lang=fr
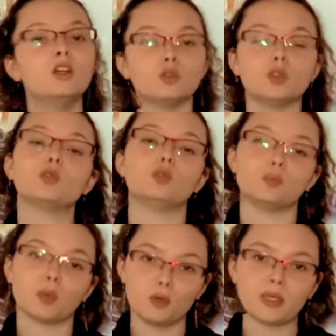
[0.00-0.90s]
Du coup,
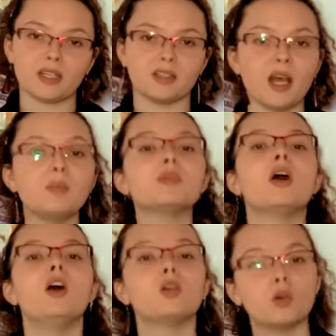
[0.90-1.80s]
première étape,
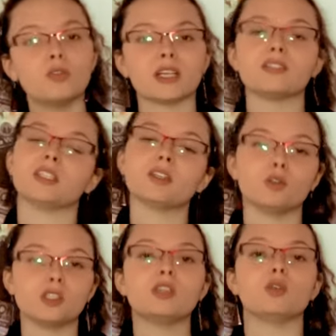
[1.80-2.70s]
convertir le
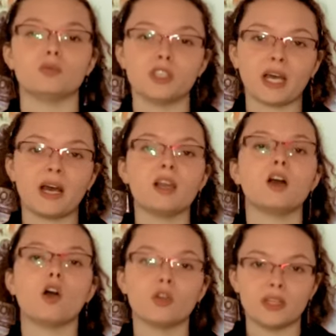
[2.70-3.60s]
génome viral
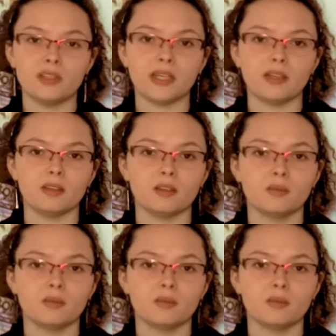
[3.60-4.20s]
en ADN.